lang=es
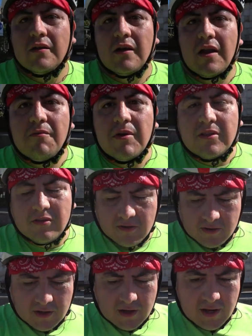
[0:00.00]
La
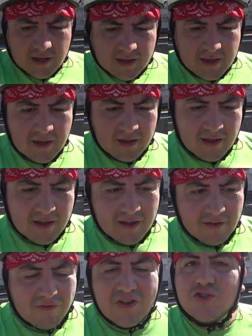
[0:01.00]
cuestión es
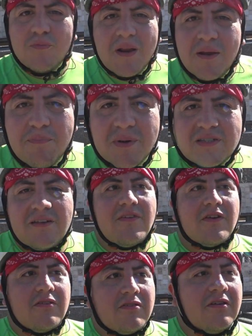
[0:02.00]
que fui súper
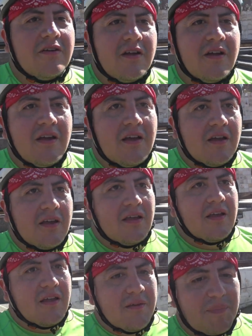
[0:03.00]
específico.
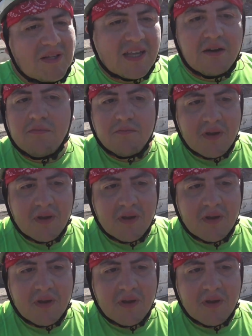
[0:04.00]
Y pasaron